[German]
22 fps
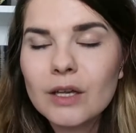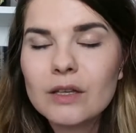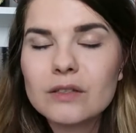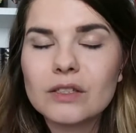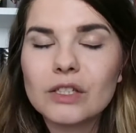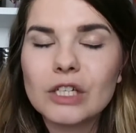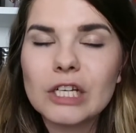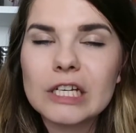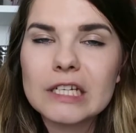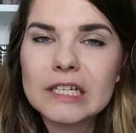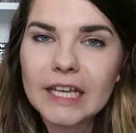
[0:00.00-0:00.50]

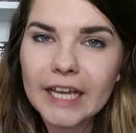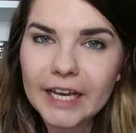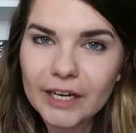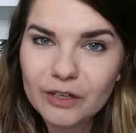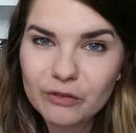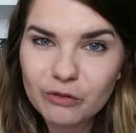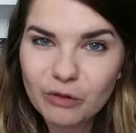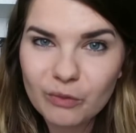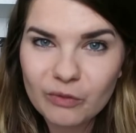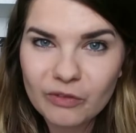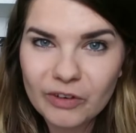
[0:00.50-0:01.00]
sondern
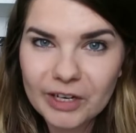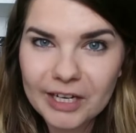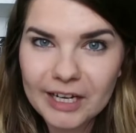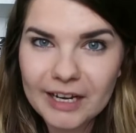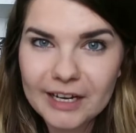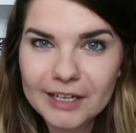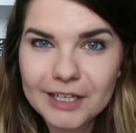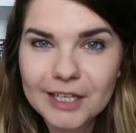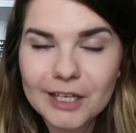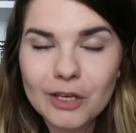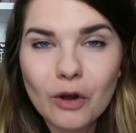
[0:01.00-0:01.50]
direkt vom
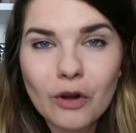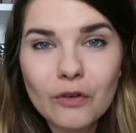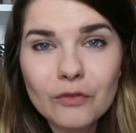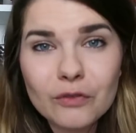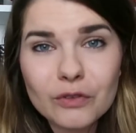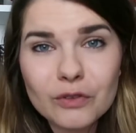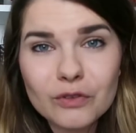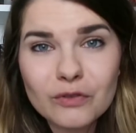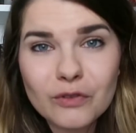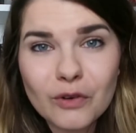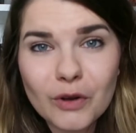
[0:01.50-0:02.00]
Verlag. Ich
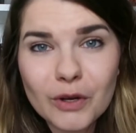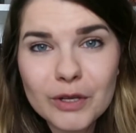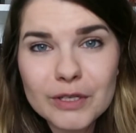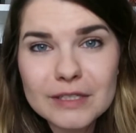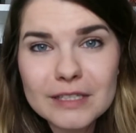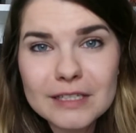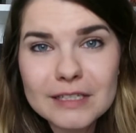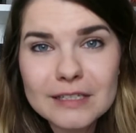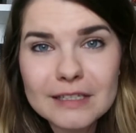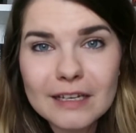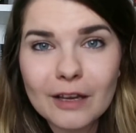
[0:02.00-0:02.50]
hoffe, du
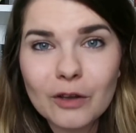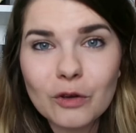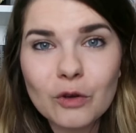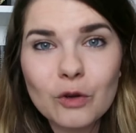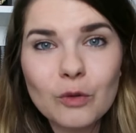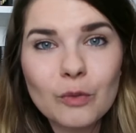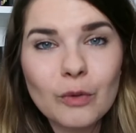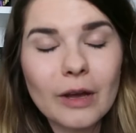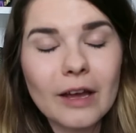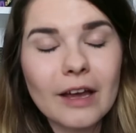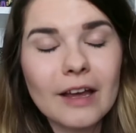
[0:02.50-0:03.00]
freust dich
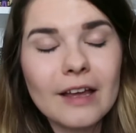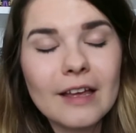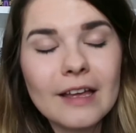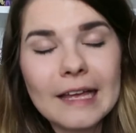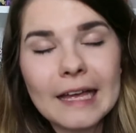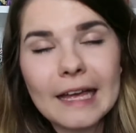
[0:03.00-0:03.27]
darüber.